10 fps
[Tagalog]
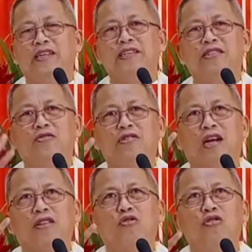Si Kristo
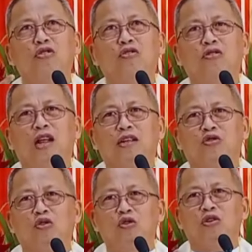nagtudlo
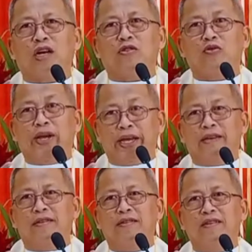lag tulo ka
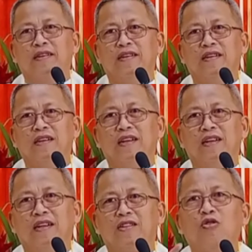tuig.
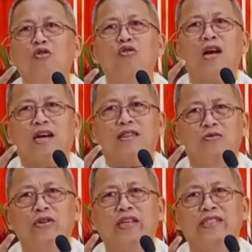Tulo ra ka
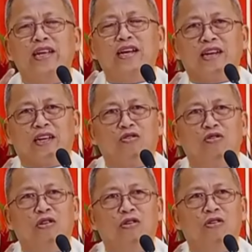tuig siyang
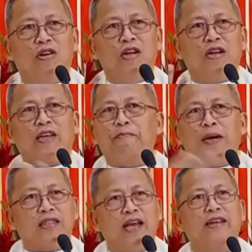nagtudlo.
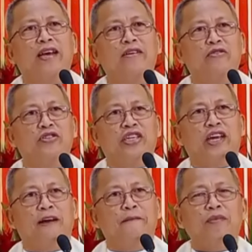Gipatay dayon
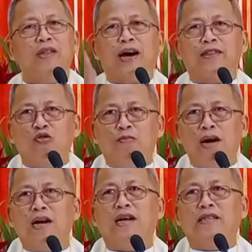siya
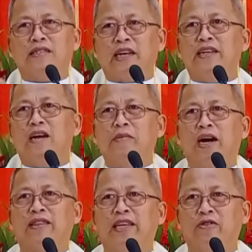atubangan sa iyang
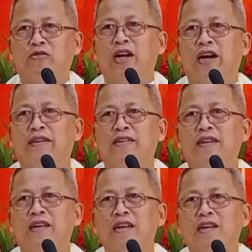mga tinunan.